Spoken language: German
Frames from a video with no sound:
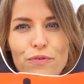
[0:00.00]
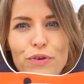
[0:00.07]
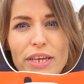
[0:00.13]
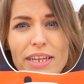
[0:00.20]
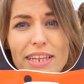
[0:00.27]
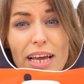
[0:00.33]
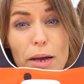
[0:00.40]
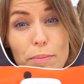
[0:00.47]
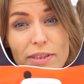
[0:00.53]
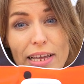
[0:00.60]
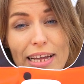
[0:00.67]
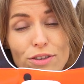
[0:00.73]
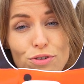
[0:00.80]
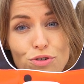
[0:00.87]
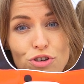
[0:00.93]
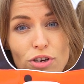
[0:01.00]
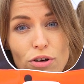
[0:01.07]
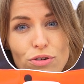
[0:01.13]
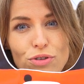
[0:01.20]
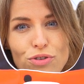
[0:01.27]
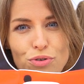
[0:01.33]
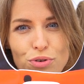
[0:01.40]
Viel gab es
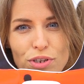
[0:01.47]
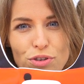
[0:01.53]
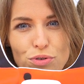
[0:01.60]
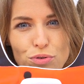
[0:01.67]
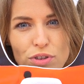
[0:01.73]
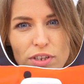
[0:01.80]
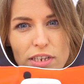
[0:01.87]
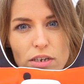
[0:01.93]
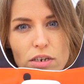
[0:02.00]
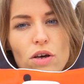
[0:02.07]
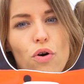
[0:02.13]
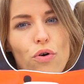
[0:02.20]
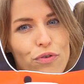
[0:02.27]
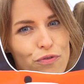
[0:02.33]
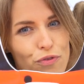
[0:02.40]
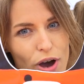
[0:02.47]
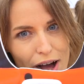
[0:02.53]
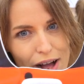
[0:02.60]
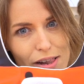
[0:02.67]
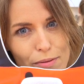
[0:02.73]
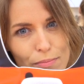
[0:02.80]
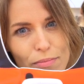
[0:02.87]
anzuschauen, zu diskutieren und vor
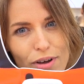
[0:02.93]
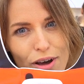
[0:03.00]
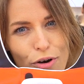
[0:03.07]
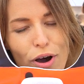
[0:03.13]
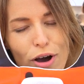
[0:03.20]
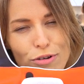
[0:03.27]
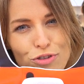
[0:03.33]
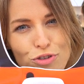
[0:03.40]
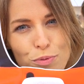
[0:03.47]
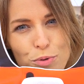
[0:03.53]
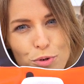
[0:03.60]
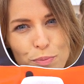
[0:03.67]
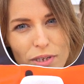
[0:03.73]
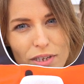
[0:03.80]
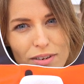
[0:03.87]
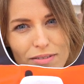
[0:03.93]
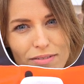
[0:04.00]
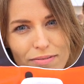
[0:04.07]
allem auch auszuprobieren.